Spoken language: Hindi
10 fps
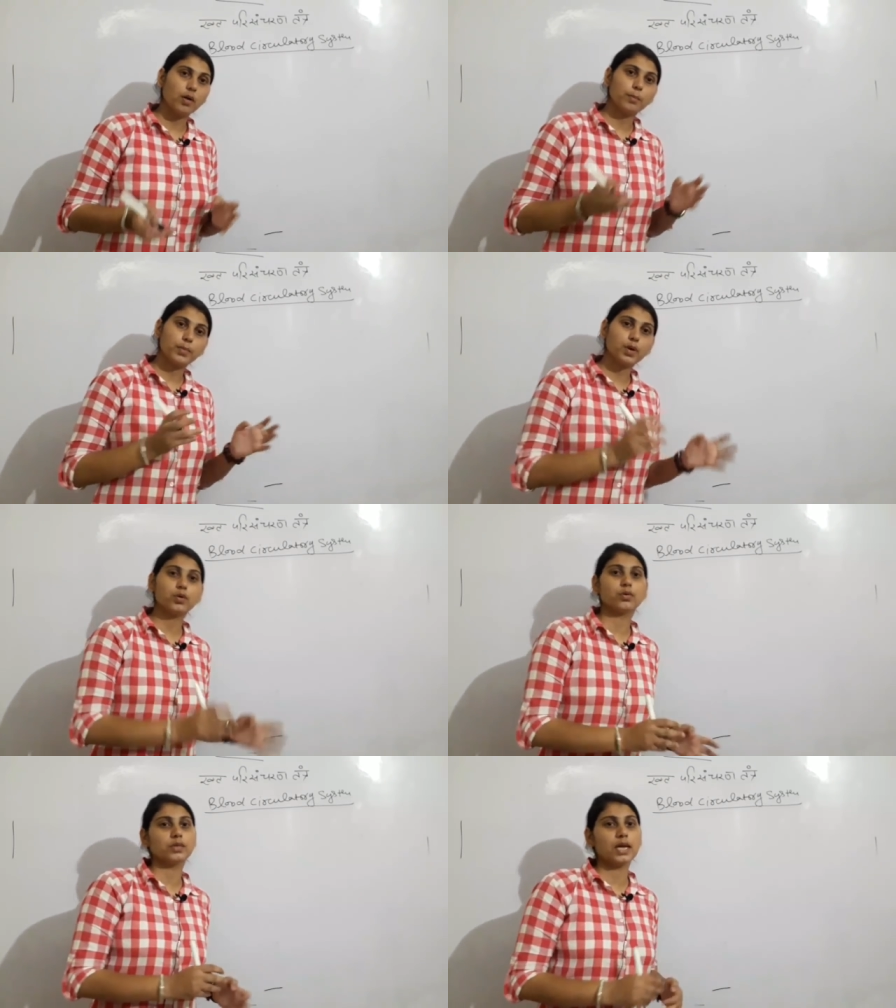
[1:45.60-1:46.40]

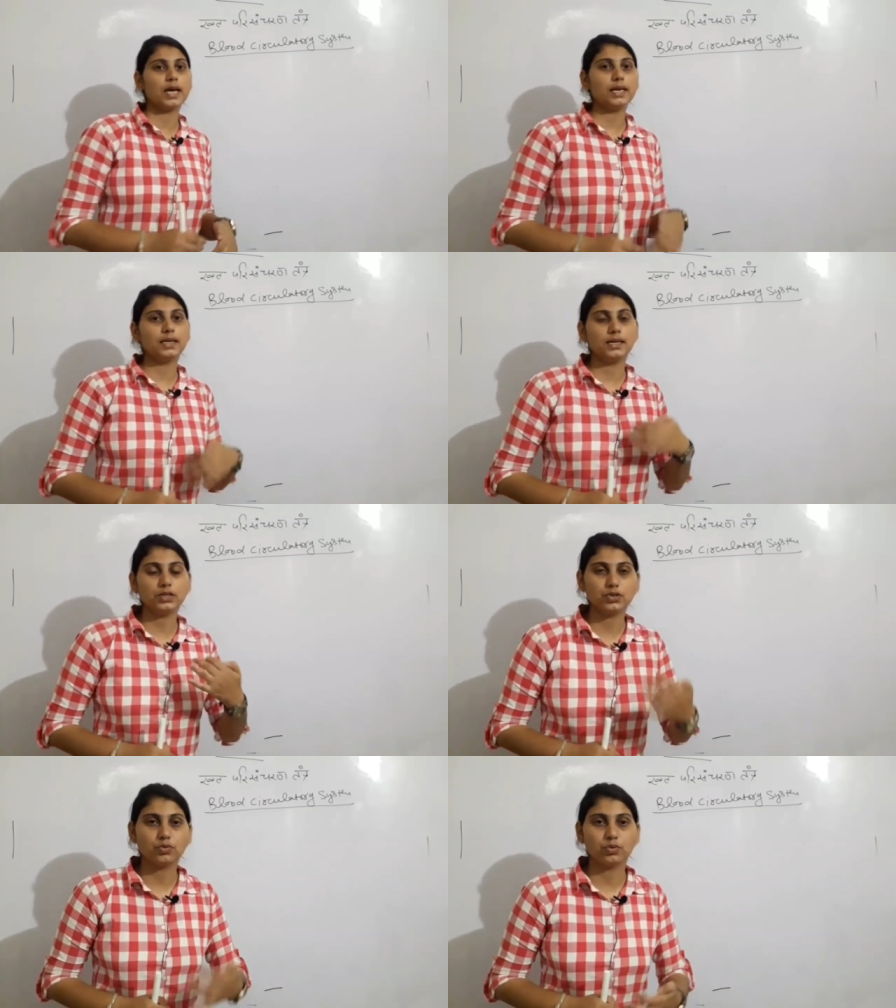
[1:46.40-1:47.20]
प्योर होता है यानी
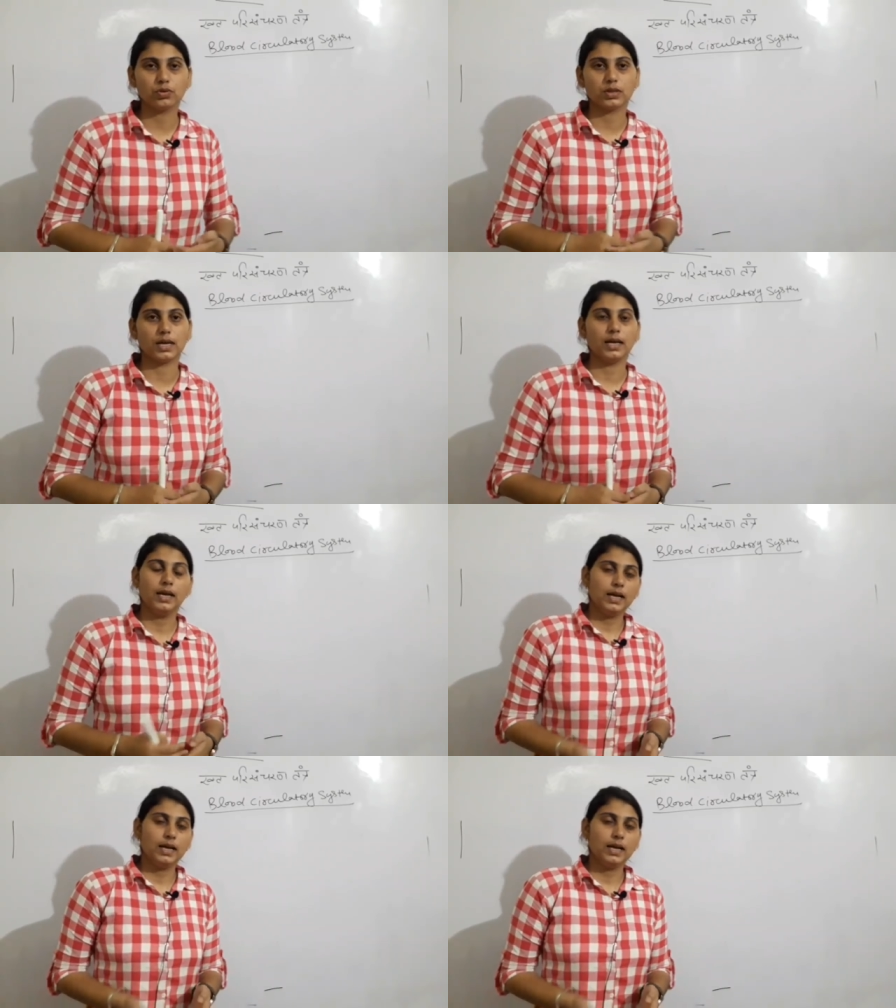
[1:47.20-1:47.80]
शुद्ध होता है